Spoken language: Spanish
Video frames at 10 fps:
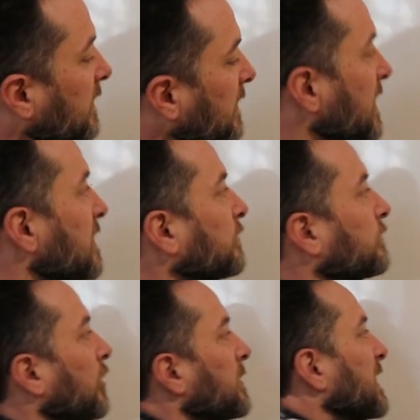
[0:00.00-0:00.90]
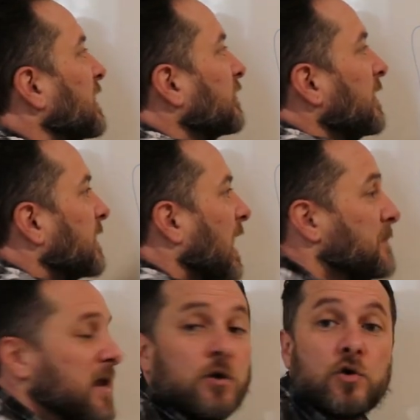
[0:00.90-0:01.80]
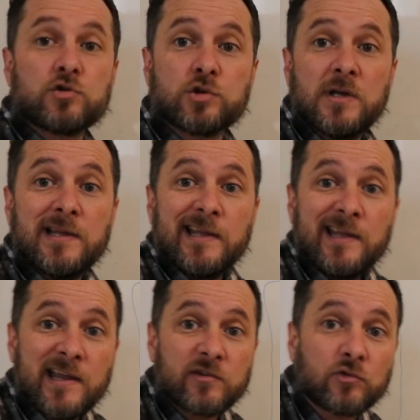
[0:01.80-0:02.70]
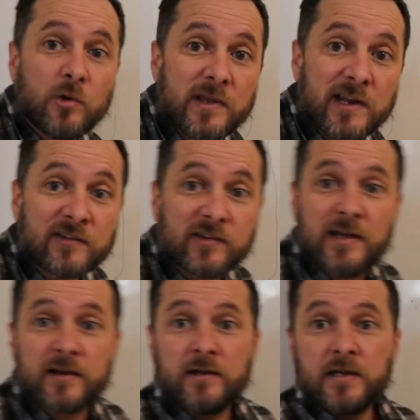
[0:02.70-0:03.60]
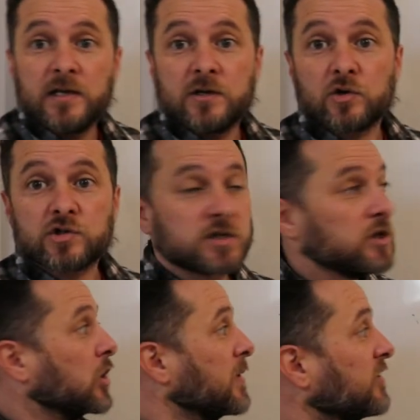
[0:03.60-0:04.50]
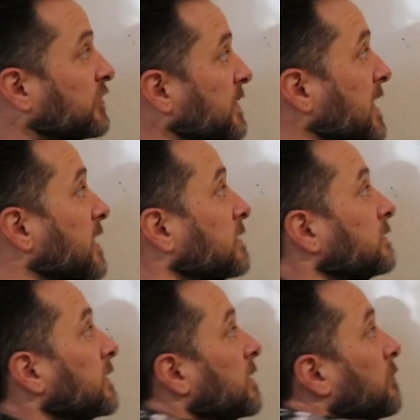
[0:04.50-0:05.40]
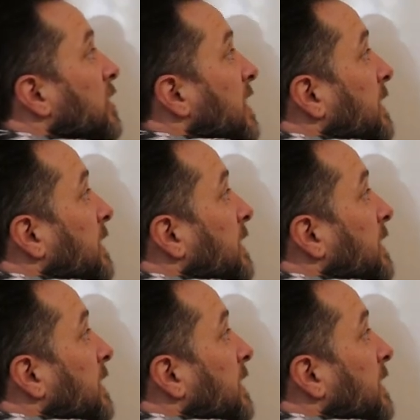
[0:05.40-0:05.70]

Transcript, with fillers: y esto viene a ser, amigos, esto viene a ser no sé si lo veis bien, voy a